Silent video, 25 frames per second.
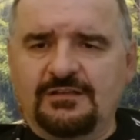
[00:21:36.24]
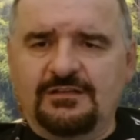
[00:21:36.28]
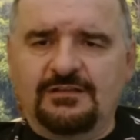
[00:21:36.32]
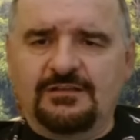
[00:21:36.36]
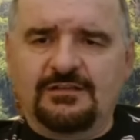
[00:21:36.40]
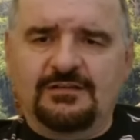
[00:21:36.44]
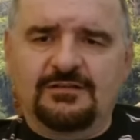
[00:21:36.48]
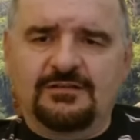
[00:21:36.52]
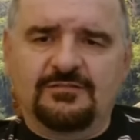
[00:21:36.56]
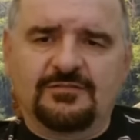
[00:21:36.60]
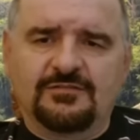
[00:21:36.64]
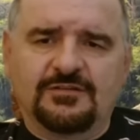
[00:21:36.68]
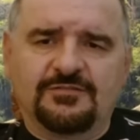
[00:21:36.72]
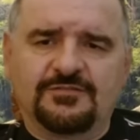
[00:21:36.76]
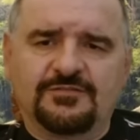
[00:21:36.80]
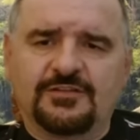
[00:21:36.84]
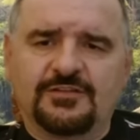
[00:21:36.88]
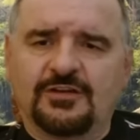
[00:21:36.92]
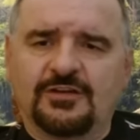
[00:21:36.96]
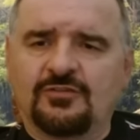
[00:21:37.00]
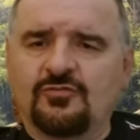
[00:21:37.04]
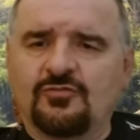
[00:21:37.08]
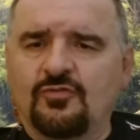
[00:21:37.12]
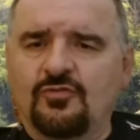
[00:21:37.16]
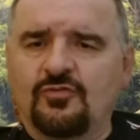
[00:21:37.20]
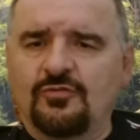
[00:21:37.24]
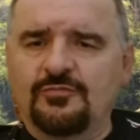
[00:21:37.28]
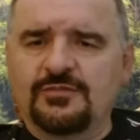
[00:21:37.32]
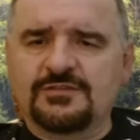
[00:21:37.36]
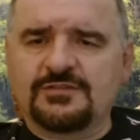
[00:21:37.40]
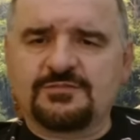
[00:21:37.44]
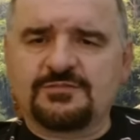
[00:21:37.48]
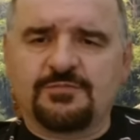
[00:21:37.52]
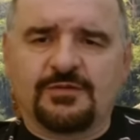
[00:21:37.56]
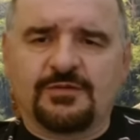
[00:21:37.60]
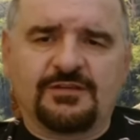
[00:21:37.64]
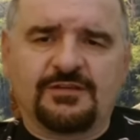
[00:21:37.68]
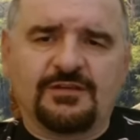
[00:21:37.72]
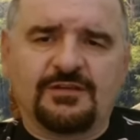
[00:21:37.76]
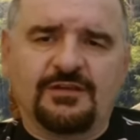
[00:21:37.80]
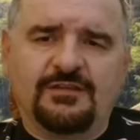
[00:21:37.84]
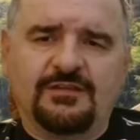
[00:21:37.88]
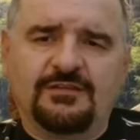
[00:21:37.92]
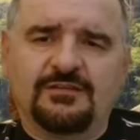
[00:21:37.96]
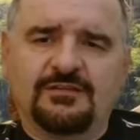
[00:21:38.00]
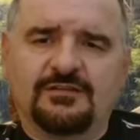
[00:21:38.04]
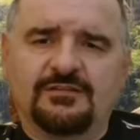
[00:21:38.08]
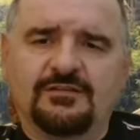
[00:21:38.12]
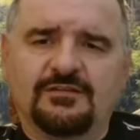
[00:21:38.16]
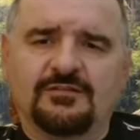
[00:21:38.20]
или вы в Такоме,
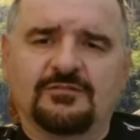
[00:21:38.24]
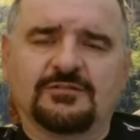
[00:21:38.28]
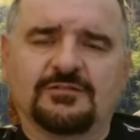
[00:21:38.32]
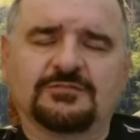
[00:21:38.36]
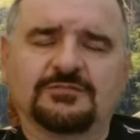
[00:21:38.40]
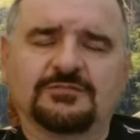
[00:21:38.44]
Спокейне, где вы?